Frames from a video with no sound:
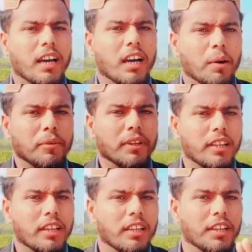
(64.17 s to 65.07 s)
आपने
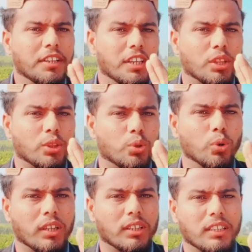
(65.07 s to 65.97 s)
ले लेनी है दो
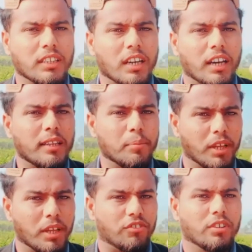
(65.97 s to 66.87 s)
अदद काली
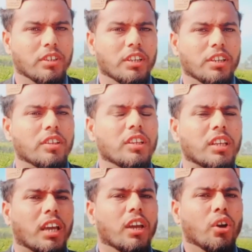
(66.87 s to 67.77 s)
मिर्च ठीक
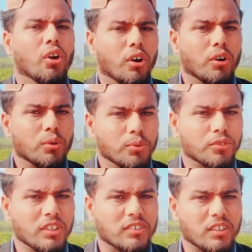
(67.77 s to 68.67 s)
है और
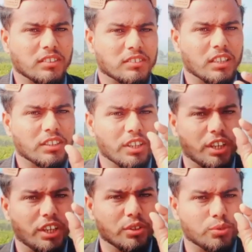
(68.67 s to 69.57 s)
उसके साथ साथ
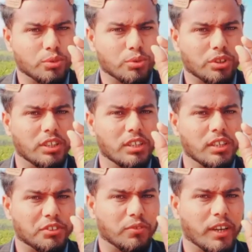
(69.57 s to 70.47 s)
एक चुटकी
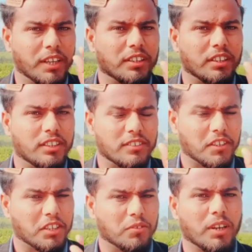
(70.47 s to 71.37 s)
अजवाइन की देसी
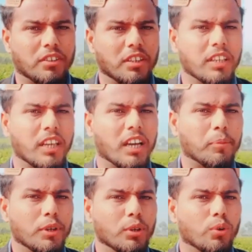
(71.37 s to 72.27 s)
अजवाइन ठीक है आप
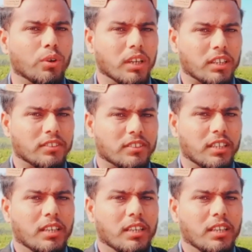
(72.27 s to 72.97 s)
इनको ना किसी